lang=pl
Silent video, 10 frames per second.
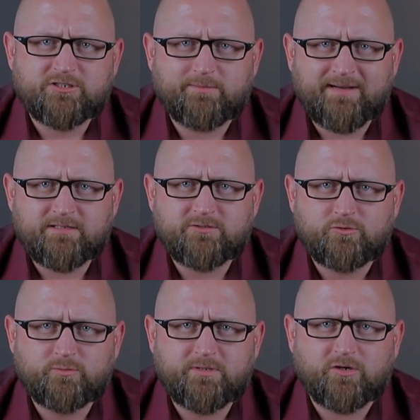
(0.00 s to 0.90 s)
że bardzo
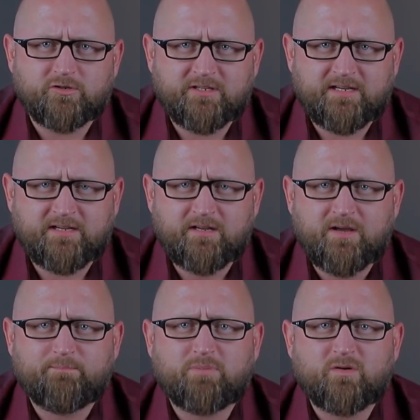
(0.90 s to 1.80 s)
lubi ona
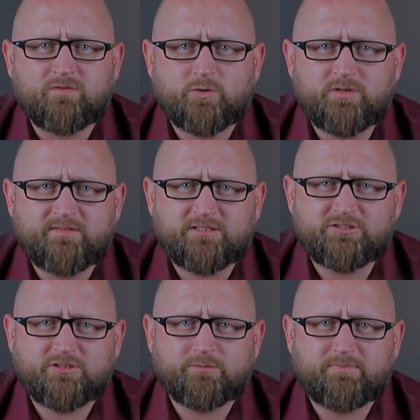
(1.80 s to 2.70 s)
powoływać
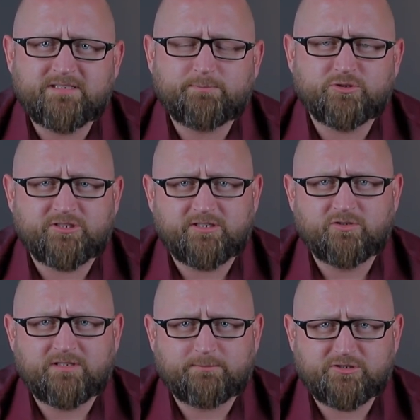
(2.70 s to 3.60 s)
się
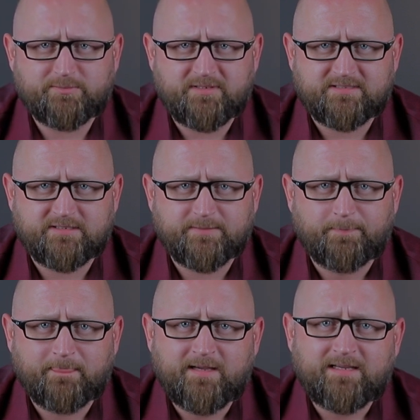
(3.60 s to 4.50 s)
bezpośrednio na przepisy.
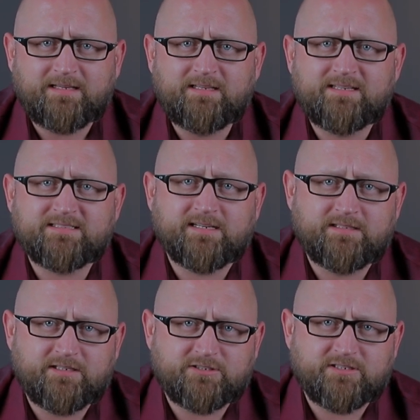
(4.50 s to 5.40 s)
I nie
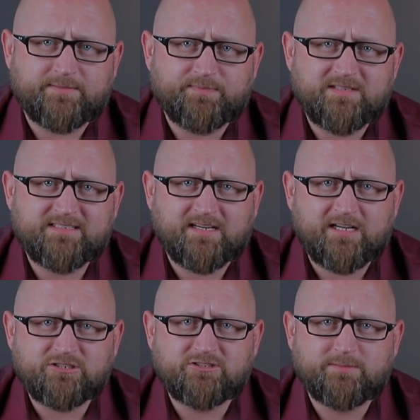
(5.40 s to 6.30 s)
zgadniecie, za
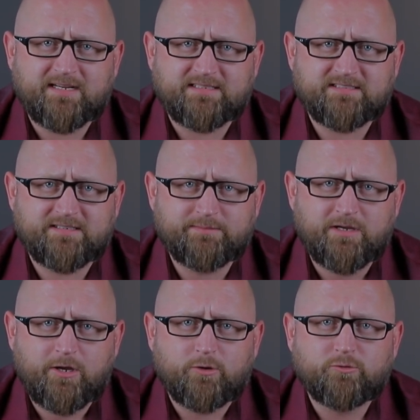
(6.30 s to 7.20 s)
każdym razem
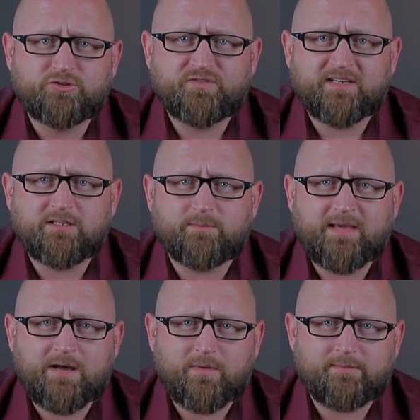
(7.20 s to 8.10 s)

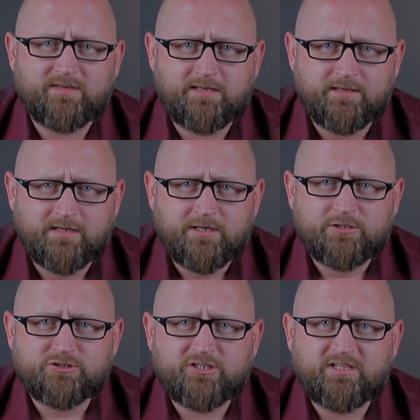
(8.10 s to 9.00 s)
uświadamiała mi,
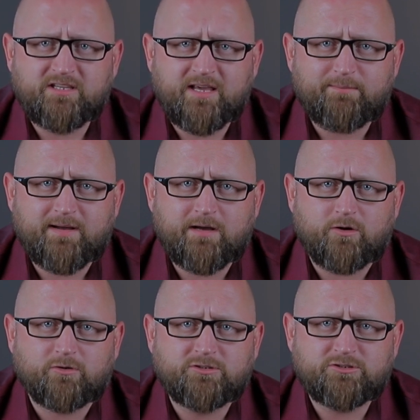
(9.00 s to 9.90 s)
że nie
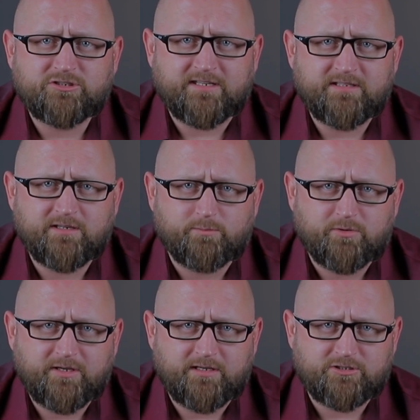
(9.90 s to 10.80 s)
ma o nich żadnego
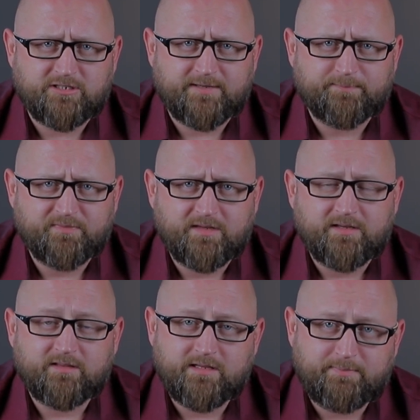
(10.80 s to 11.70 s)
pojęcia.
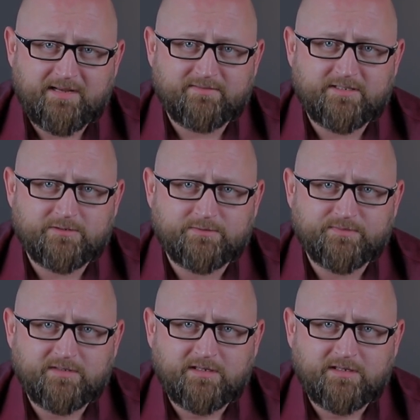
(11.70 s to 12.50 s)
Naprawdę.